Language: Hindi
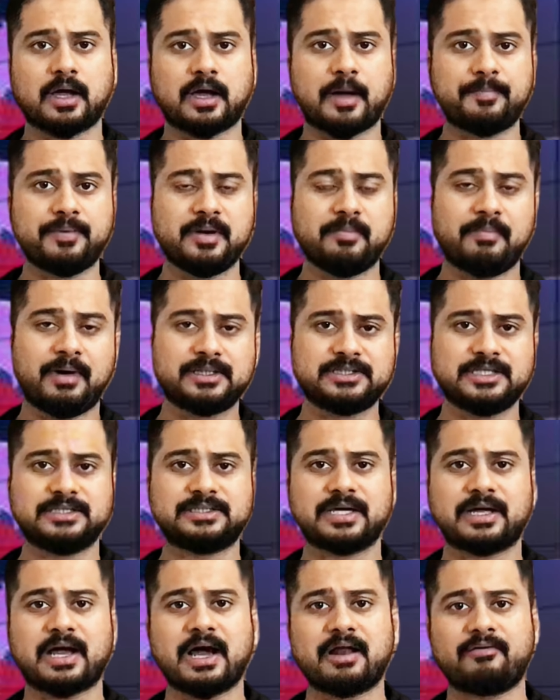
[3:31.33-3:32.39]
अपनी मर्जी से
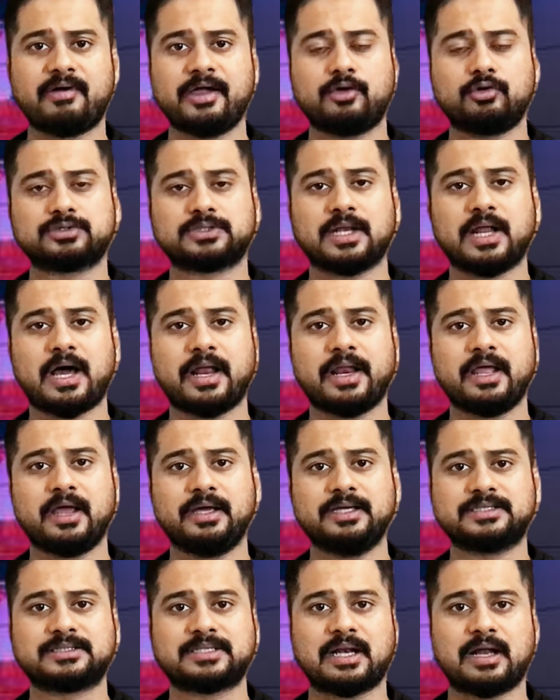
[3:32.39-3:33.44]
कार्रवाई को चला रहे हैं
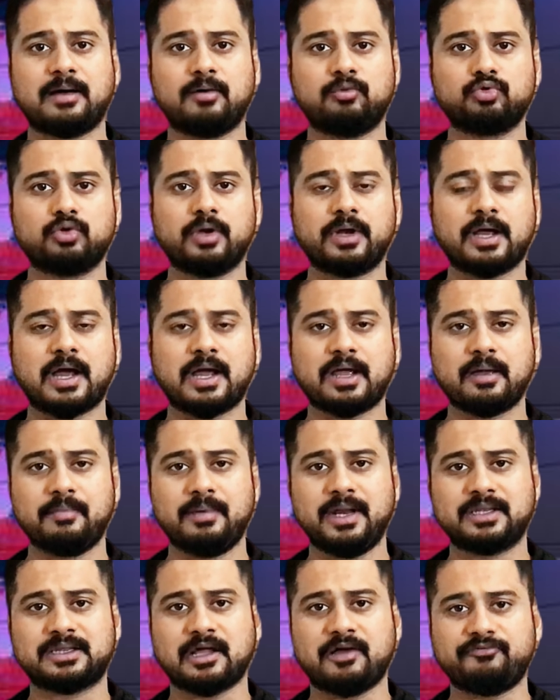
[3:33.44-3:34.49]
इस तरह उन्होंने कहा कि
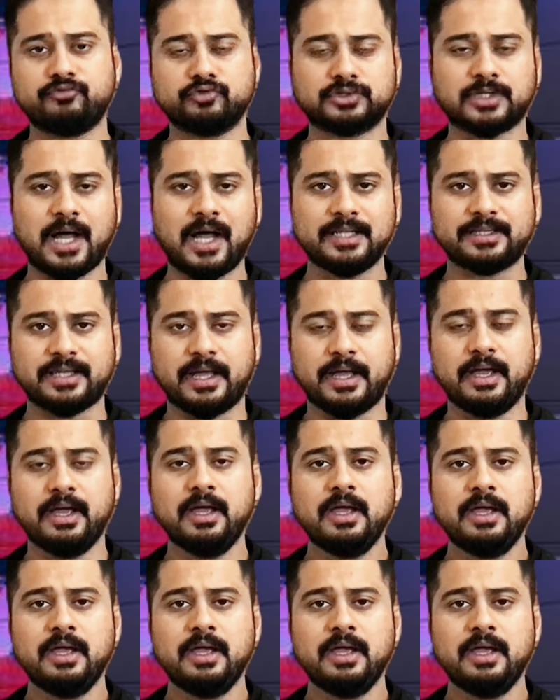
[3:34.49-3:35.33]
मेरे तहफात हैं